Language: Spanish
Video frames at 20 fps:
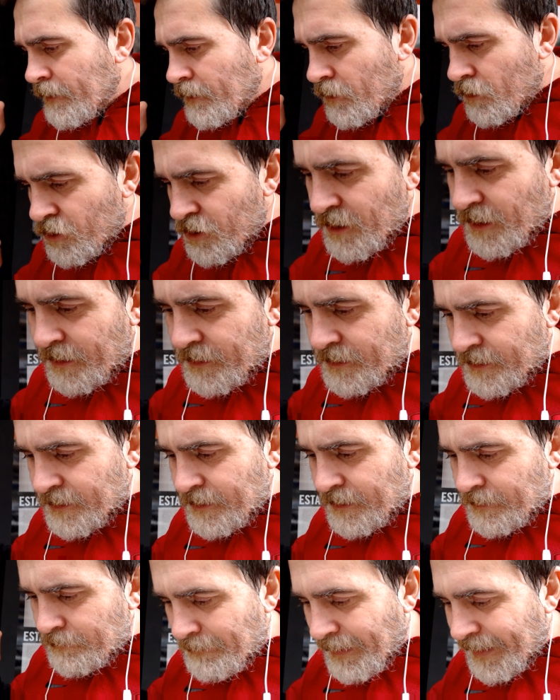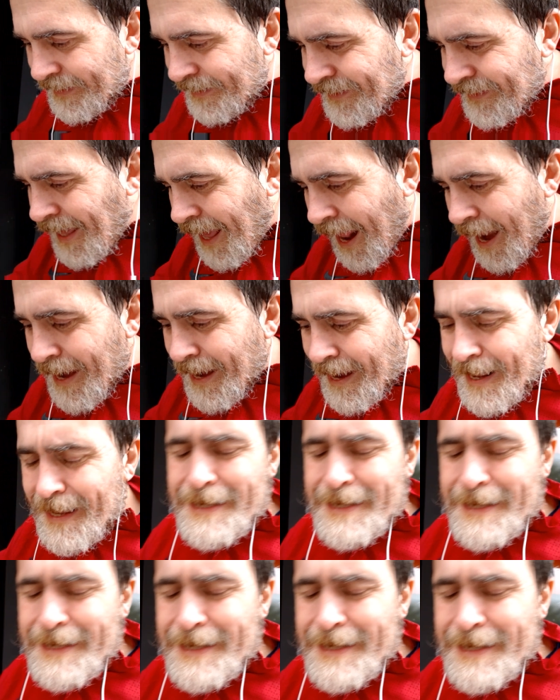no sé si
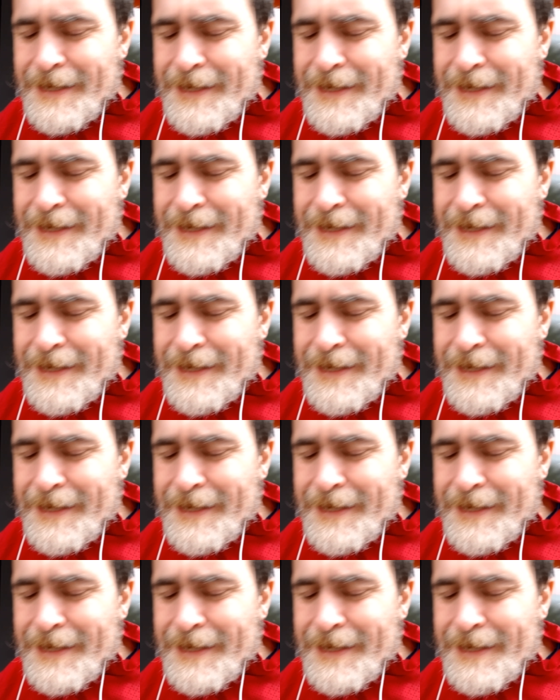mañana,